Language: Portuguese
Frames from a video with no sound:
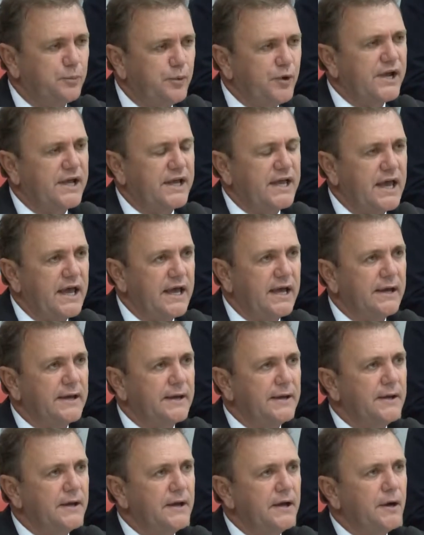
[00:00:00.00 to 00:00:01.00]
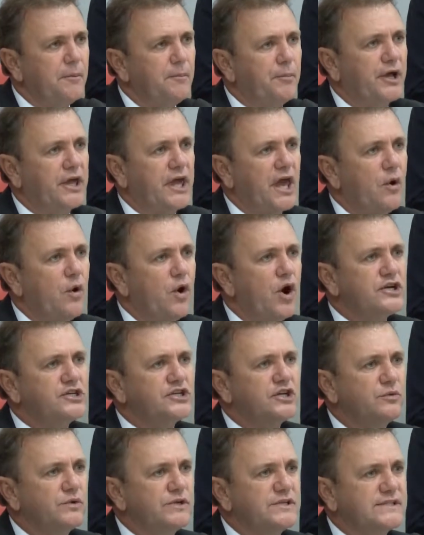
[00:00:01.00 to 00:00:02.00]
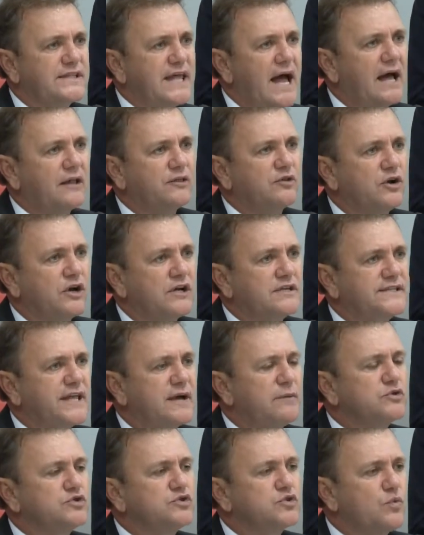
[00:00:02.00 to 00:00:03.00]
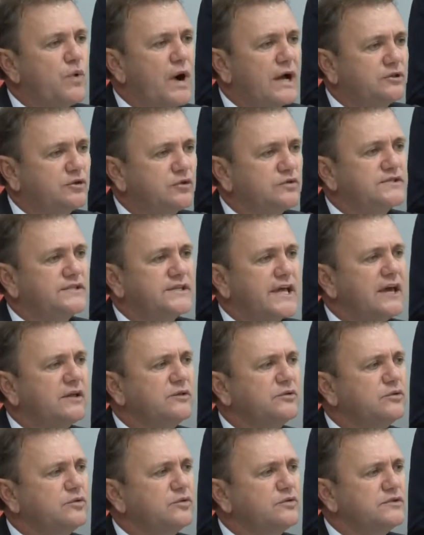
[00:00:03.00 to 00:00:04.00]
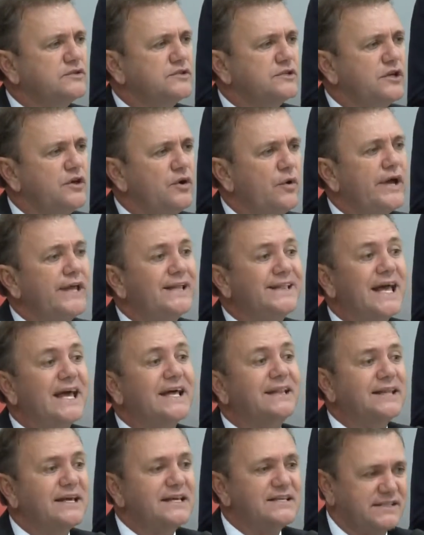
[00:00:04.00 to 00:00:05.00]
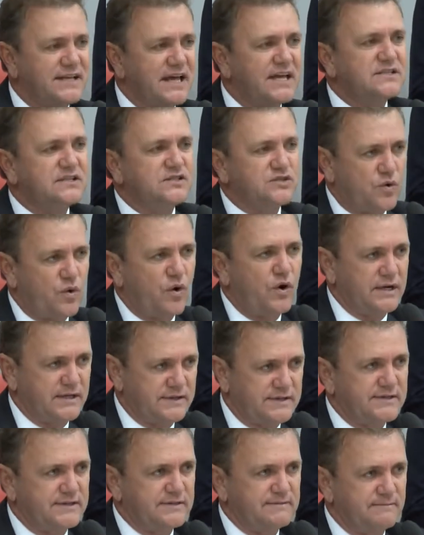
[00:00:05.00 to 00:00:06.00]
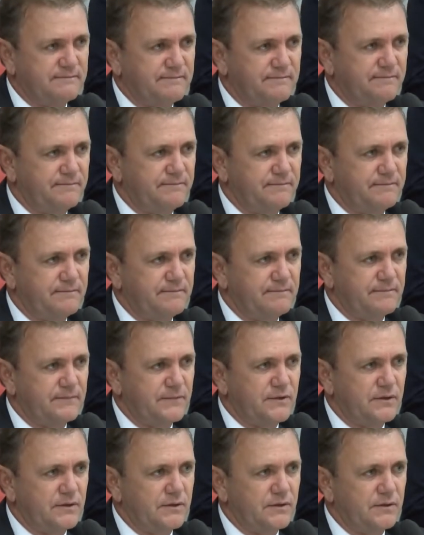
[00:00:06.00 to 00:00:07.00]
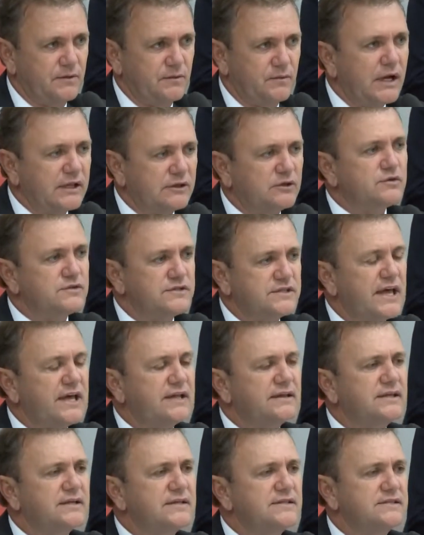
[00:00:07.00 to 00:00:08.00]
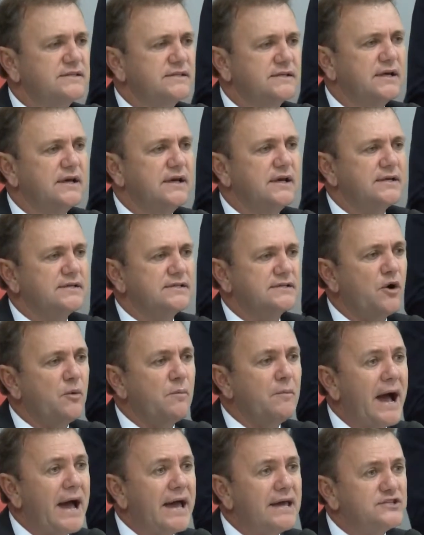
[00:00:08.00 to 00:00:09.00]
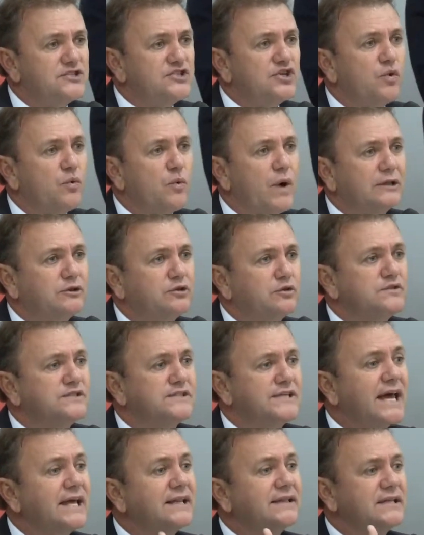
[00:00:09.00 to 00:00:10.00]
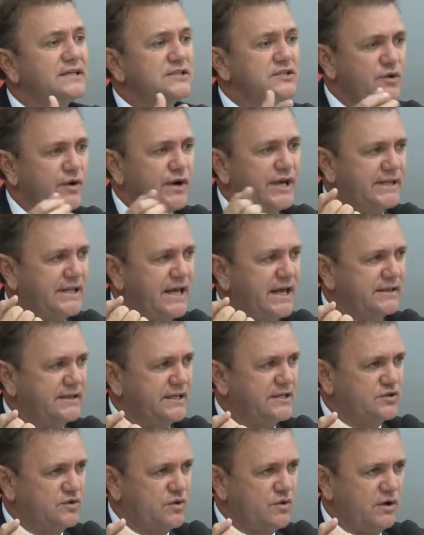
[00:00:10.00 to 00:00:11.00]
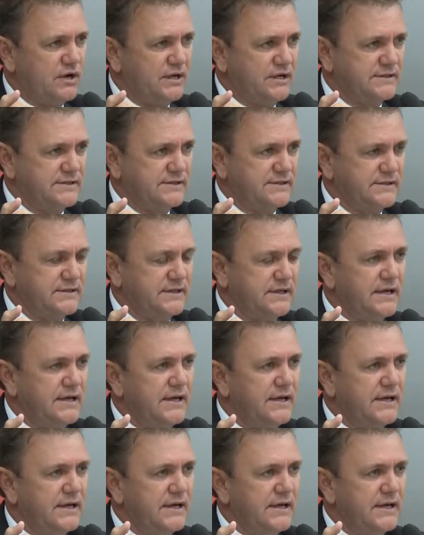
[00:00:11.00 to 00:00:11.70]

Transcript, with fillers: Por quê? Porque hoje no Estado nós temos 486 escolas. 400, são mais de 480 escolas.